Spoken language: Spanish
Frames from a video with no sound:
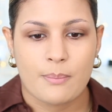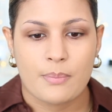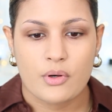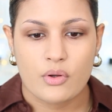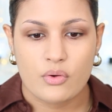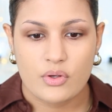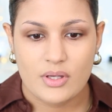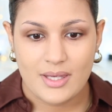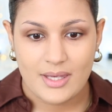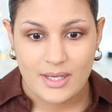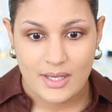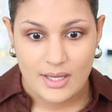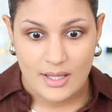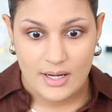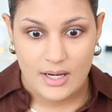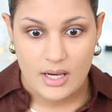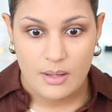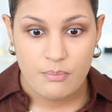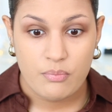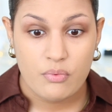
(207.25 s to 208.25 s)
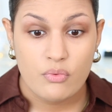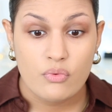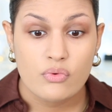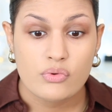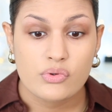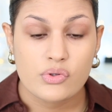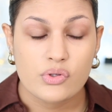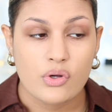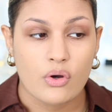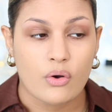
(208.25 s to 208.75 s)
pero ¿quién le
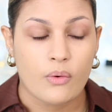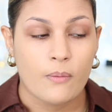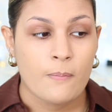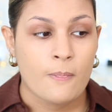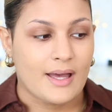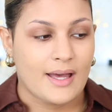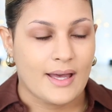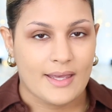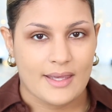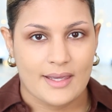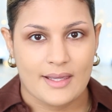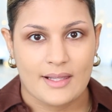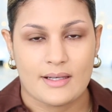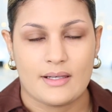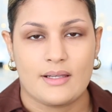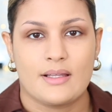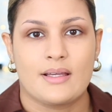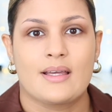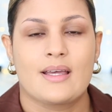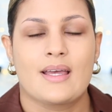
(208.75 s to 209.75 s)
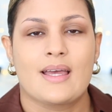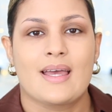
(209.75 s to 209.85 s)
puso a él